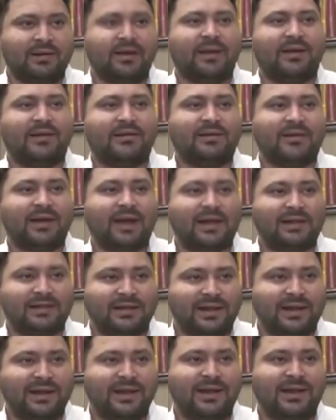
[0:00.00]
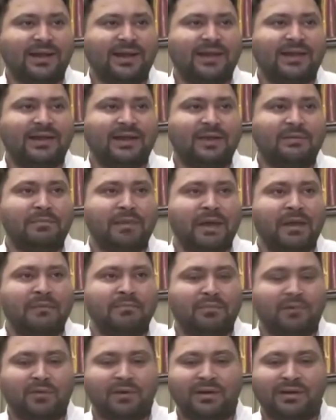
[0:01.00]
ये चाहते हैं कि भाई
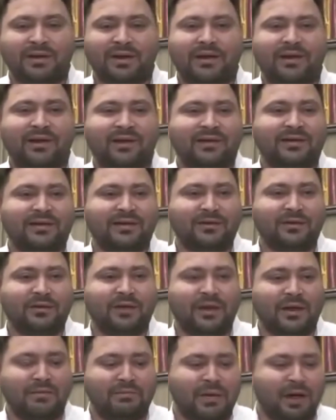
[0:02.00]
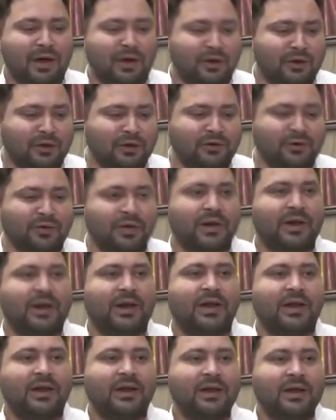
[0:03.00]
पूरी तरीके से जो है माहौल जो
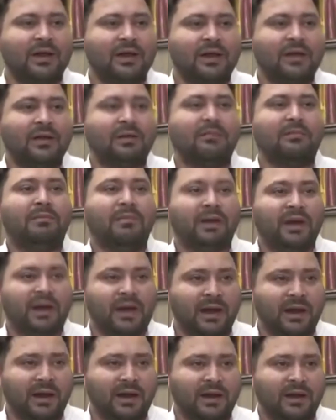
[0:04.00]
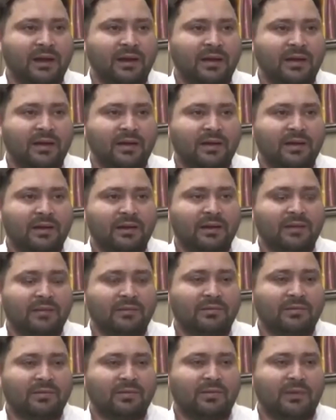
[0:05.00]
है बिगड़े
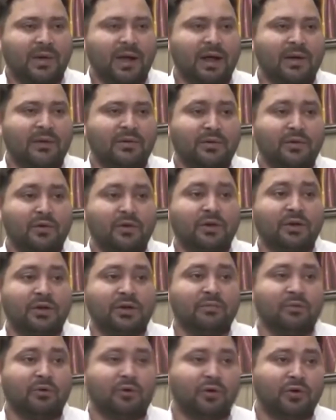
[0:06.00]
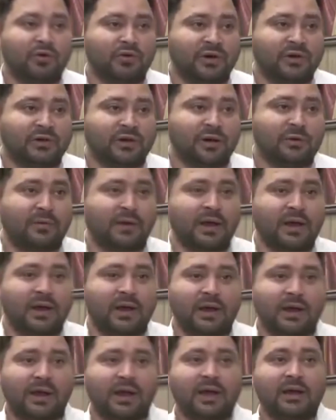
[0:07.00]
वहां योगी जी बुलडोजर चलवा
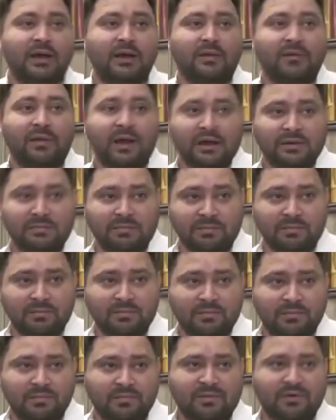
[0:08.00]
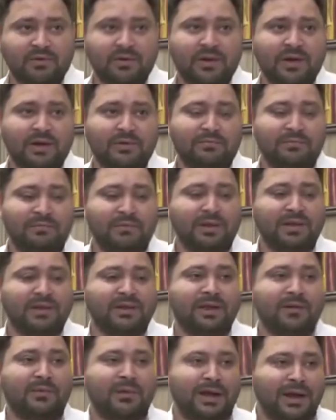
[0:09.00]
रहे हैं यहाँ नवाज जो है
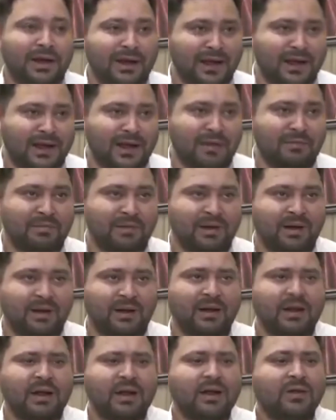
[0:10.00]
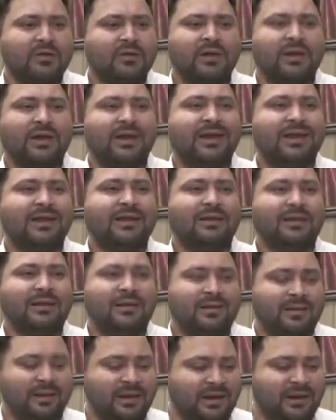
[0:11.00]
बंद करवाने का काम कर रहे हैं तो देखिए
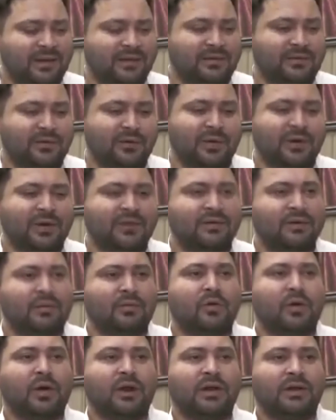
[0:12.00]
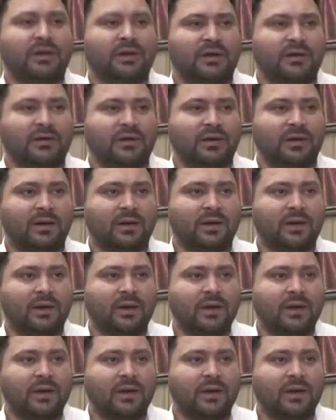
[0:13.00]
देश जो है सबों का देश है